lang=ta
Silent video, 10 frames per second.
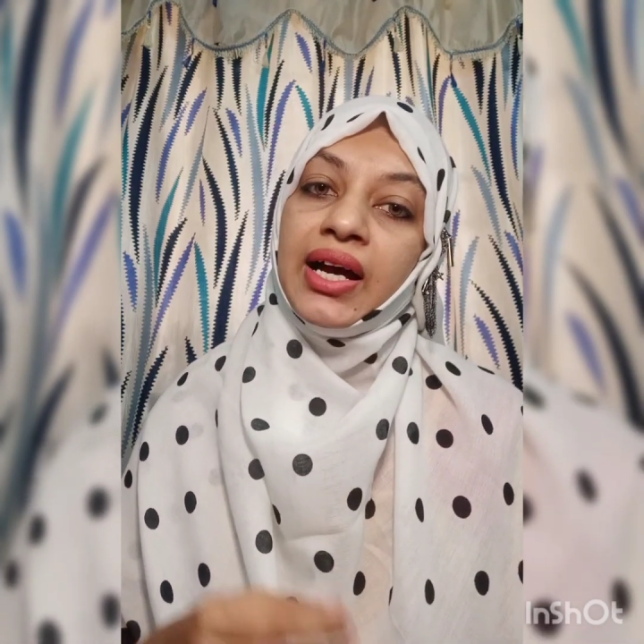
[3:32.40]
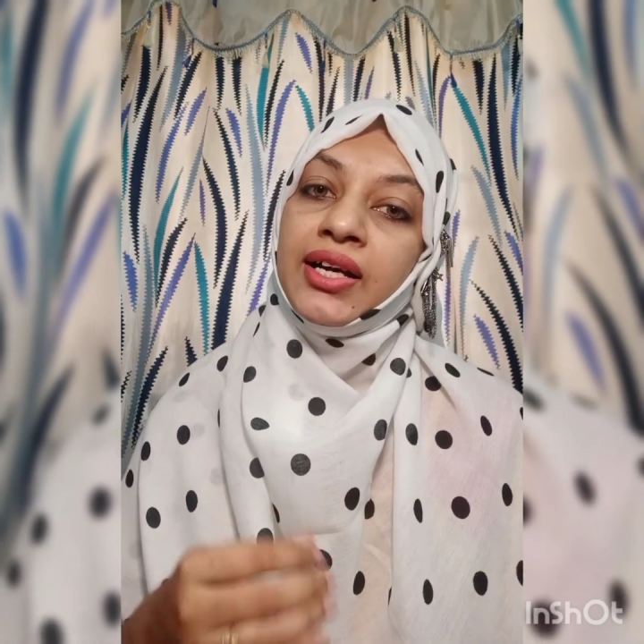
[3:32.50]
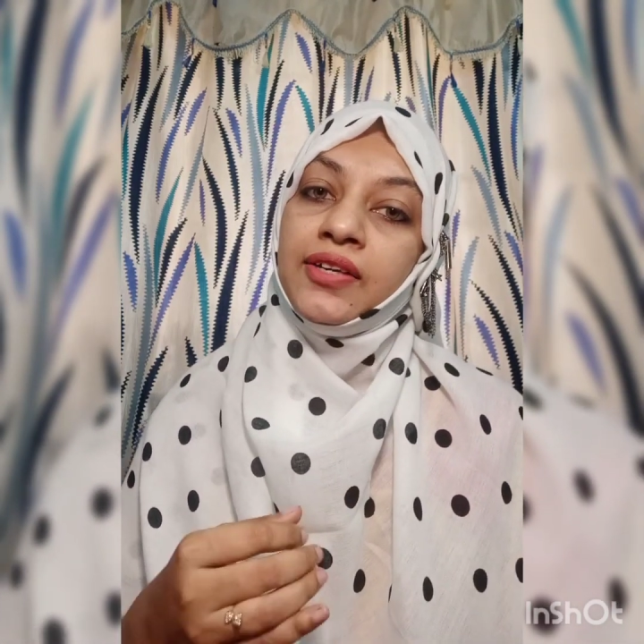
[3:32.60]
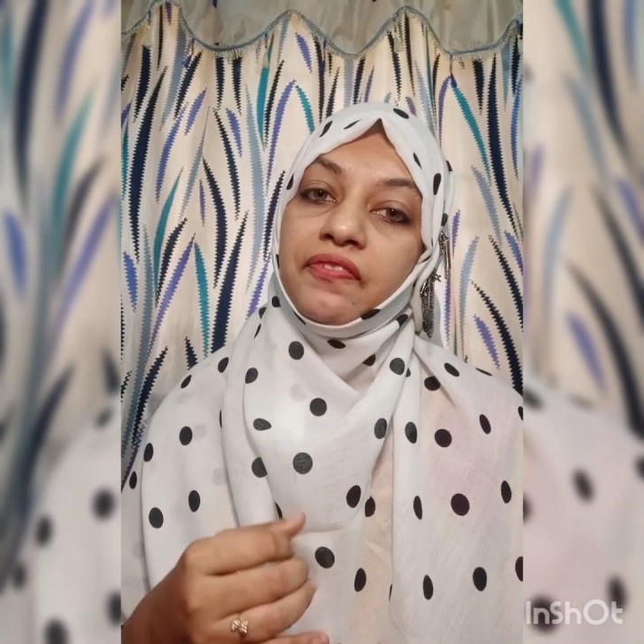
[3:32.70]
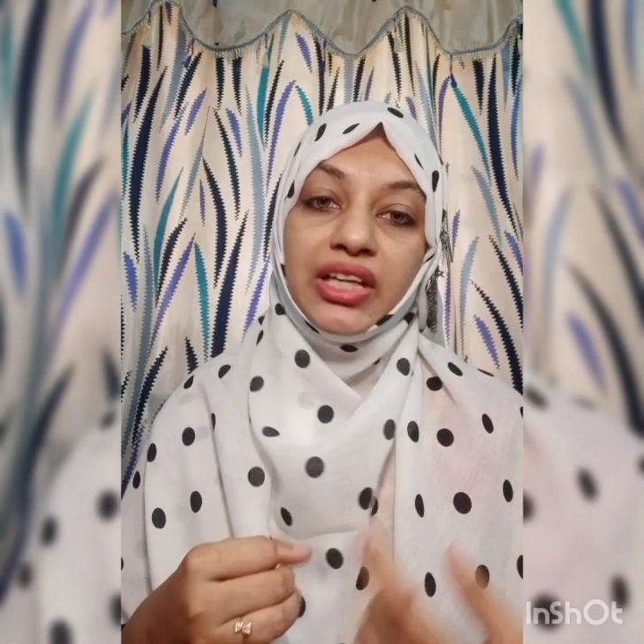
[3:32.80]

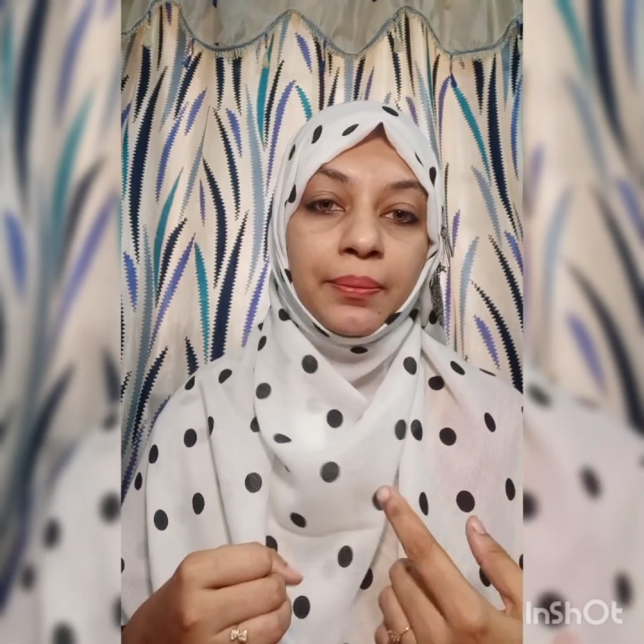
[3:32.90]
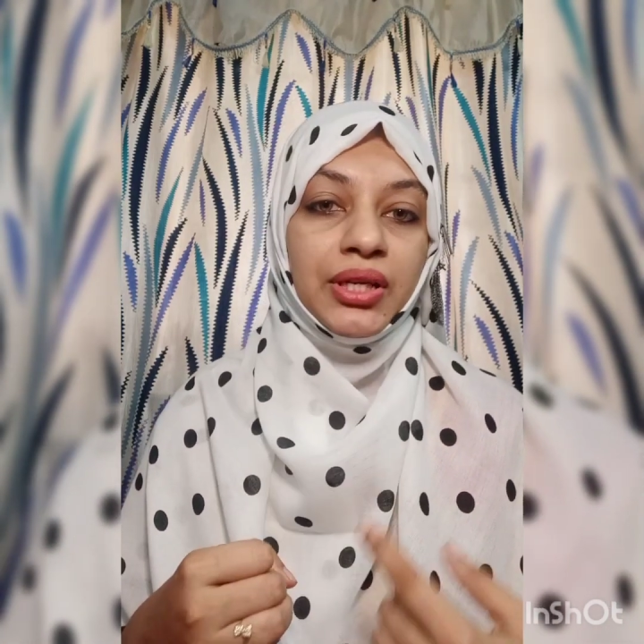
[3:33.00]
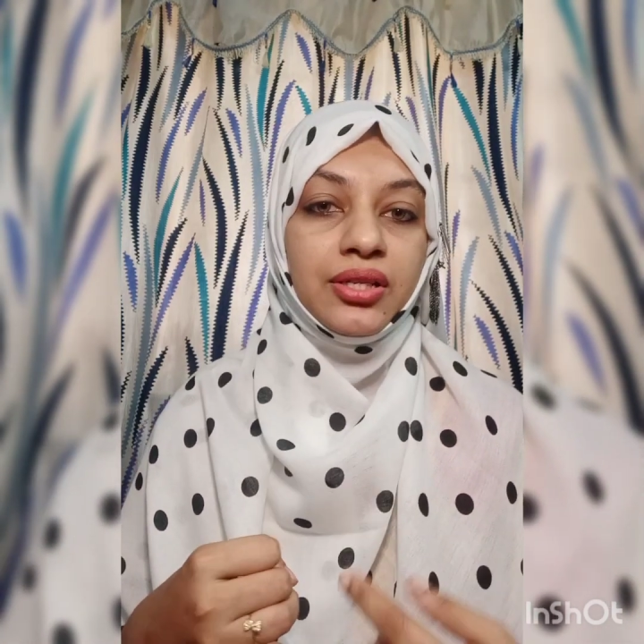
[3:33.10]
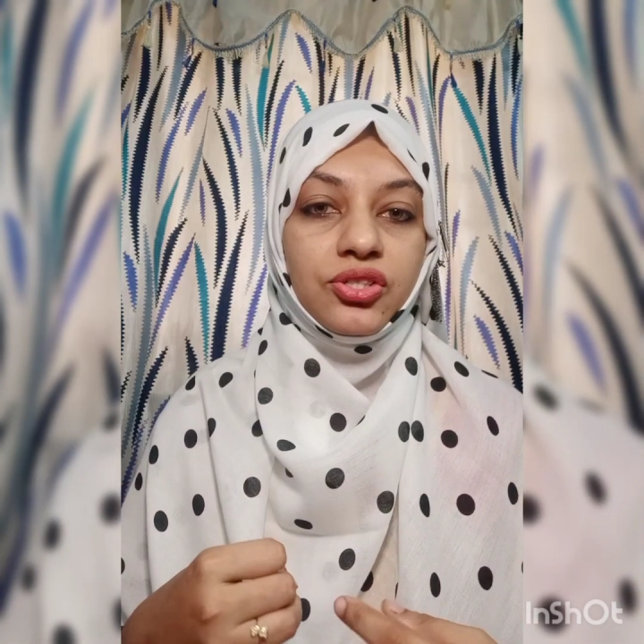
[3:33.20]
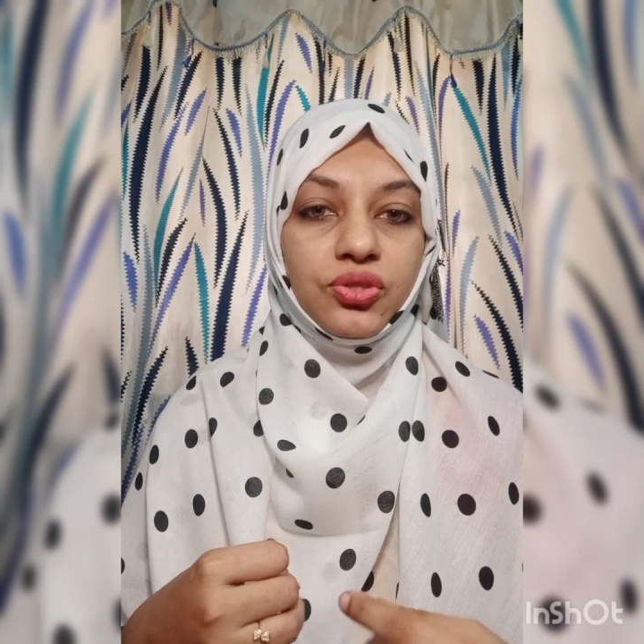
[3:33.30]
அண்ட்
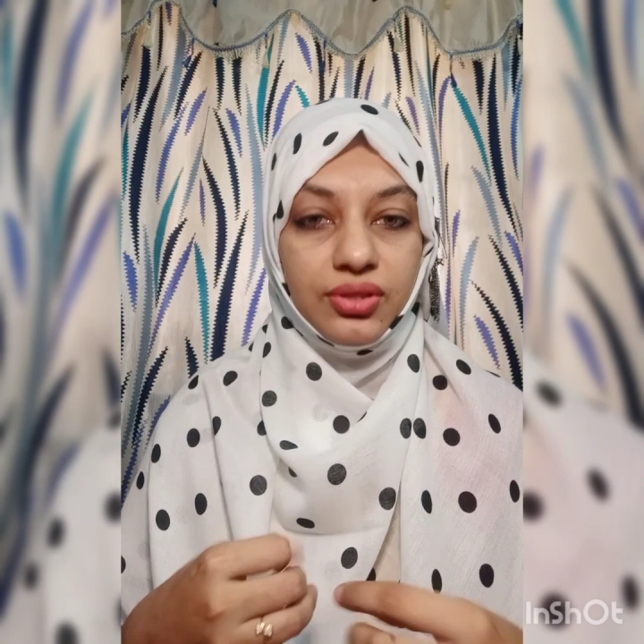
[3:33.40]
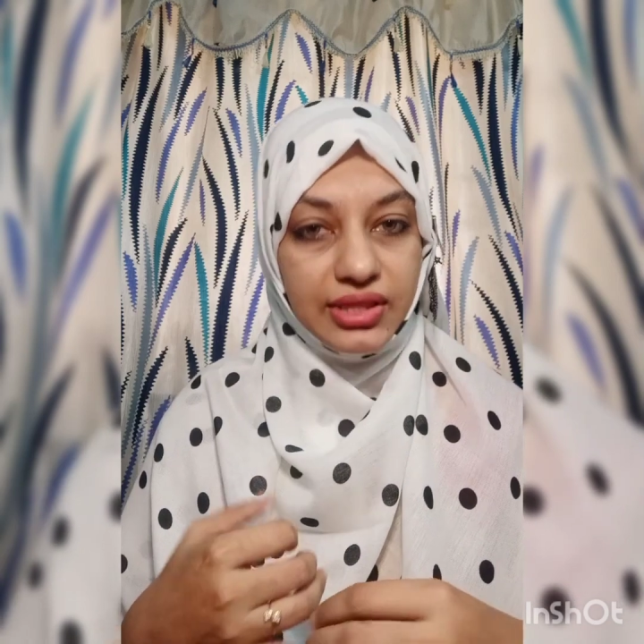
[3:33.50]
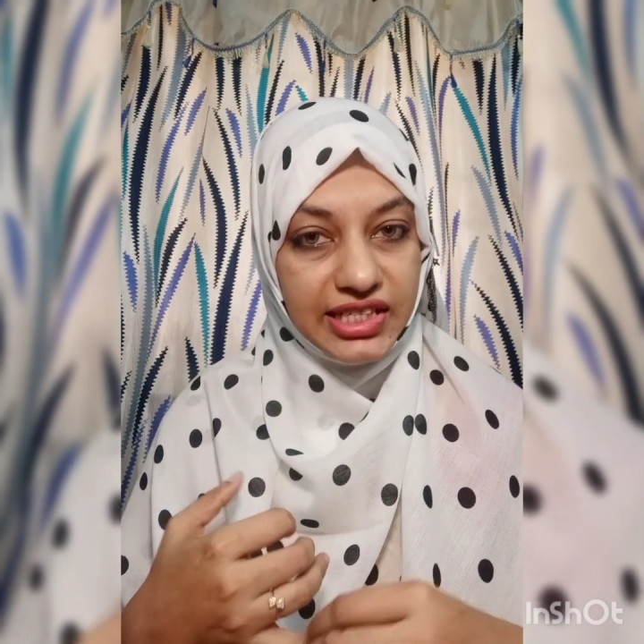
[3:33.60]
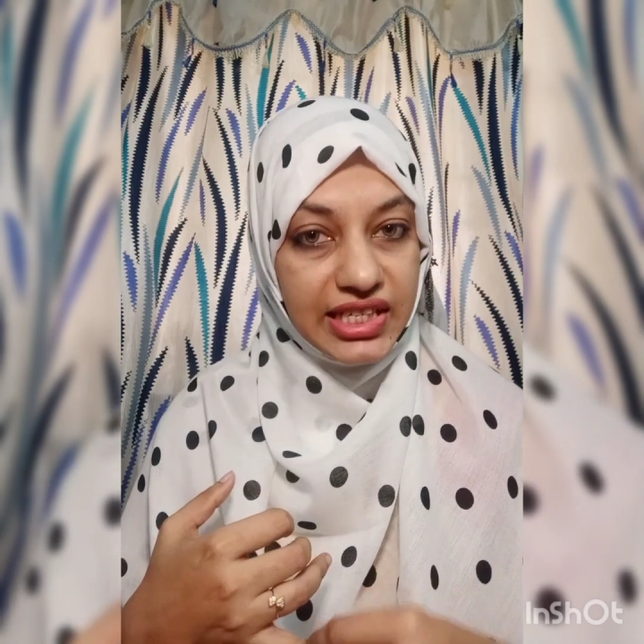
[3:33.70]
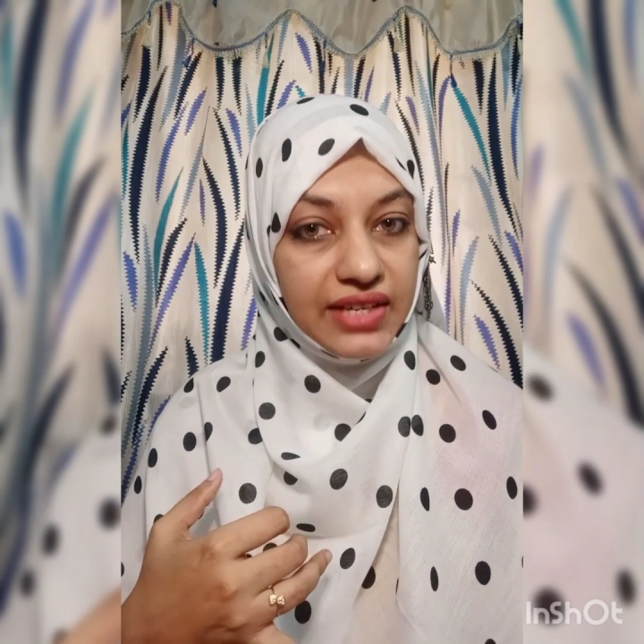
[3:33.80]
விட்டமின்
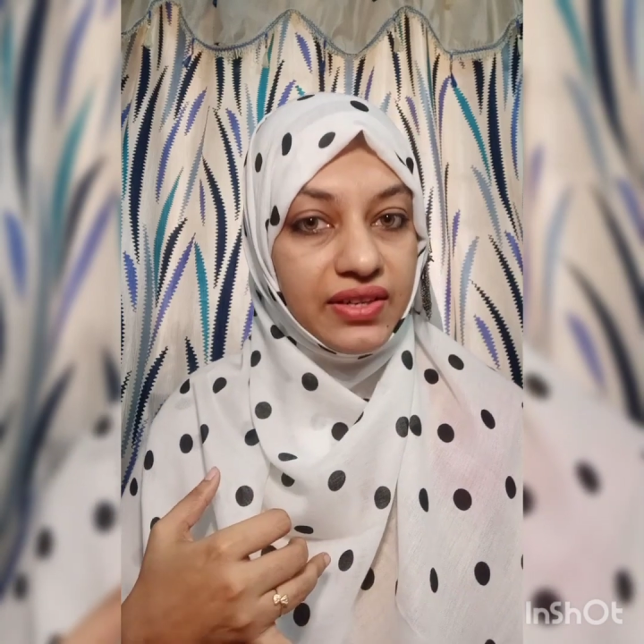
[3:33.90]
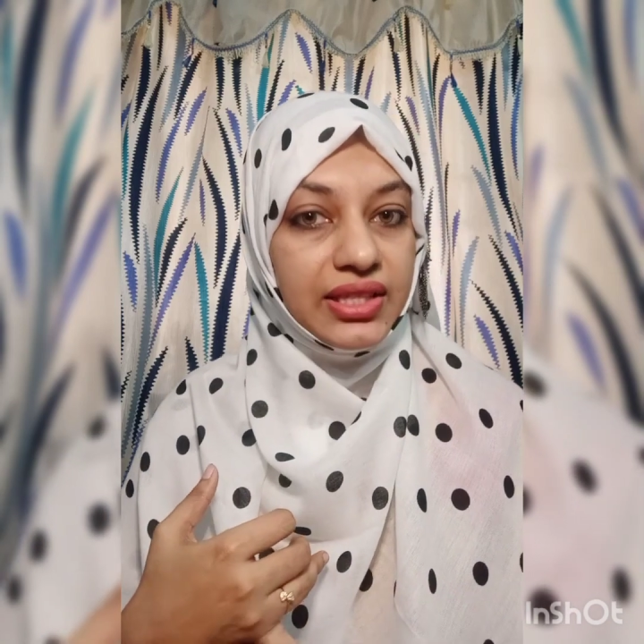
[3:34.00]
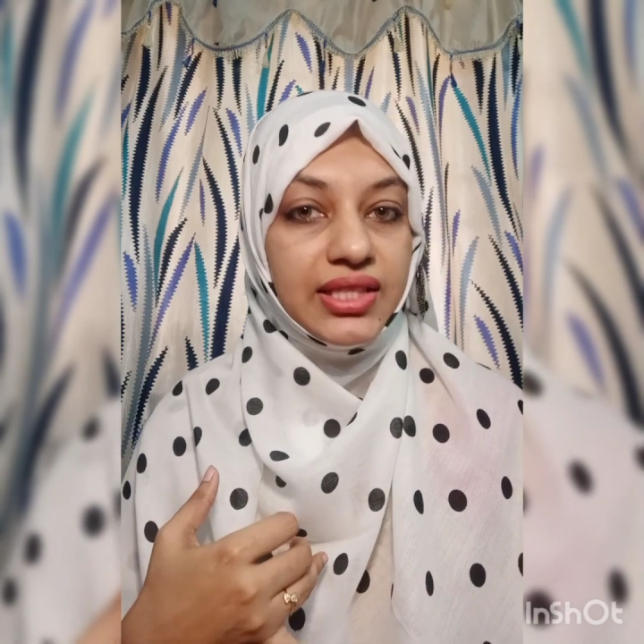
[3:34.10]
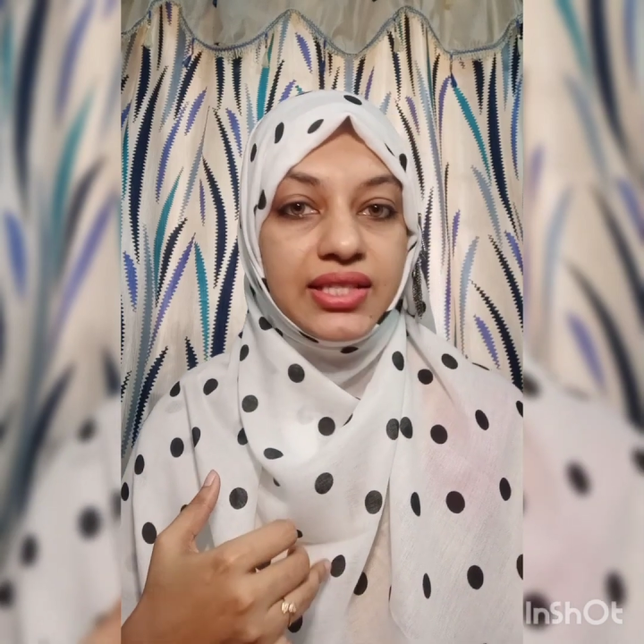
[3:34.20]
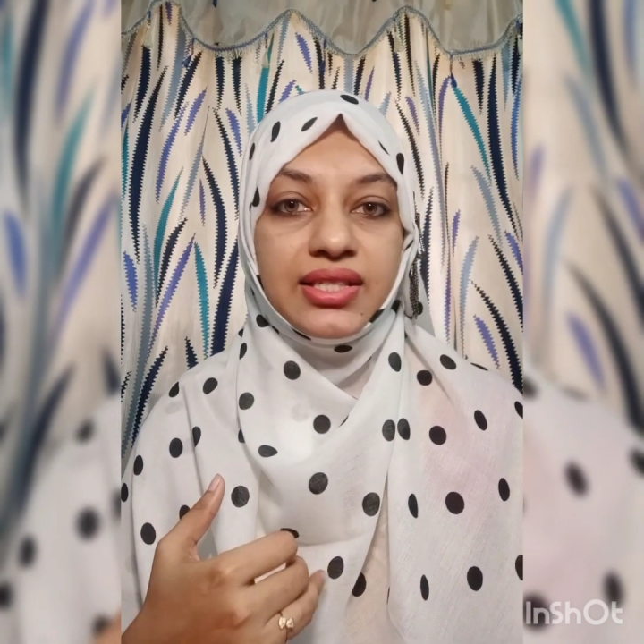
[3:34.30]
டி
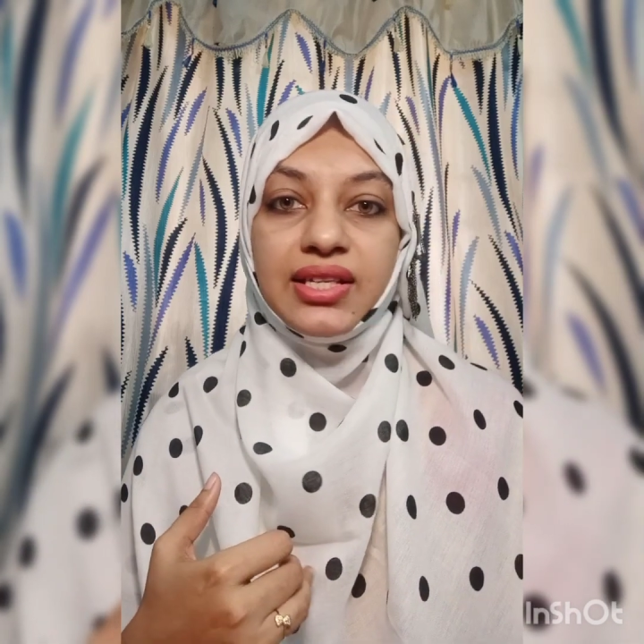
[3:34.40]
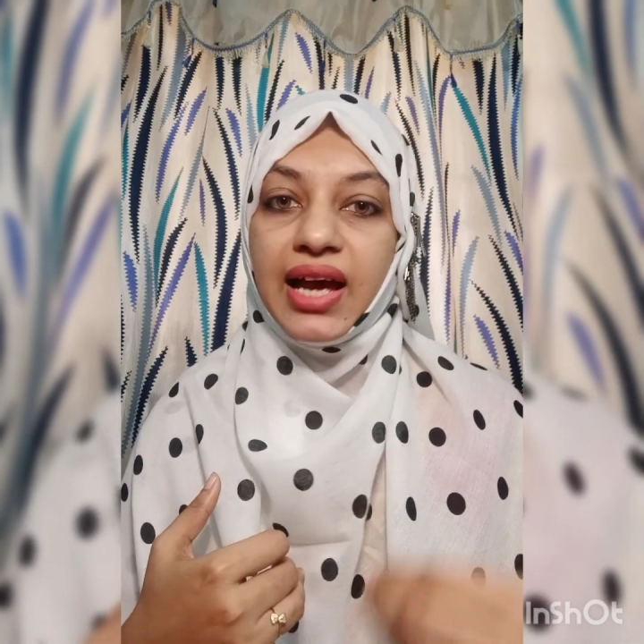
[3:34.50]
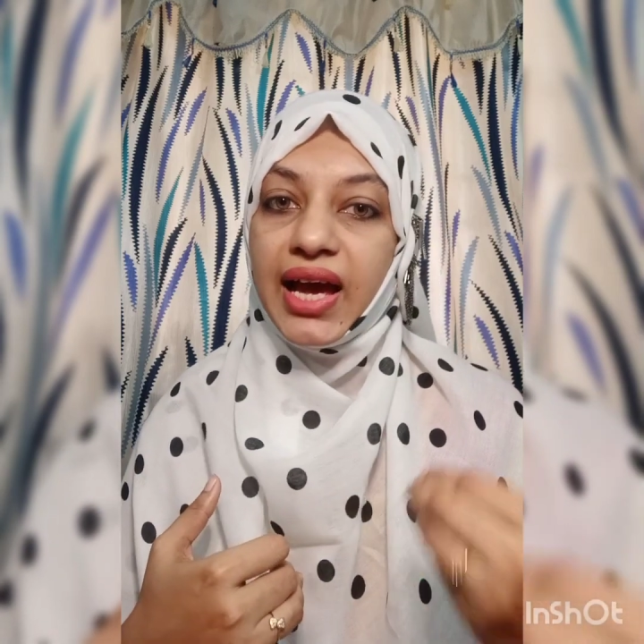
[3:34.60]
வந்துட்டு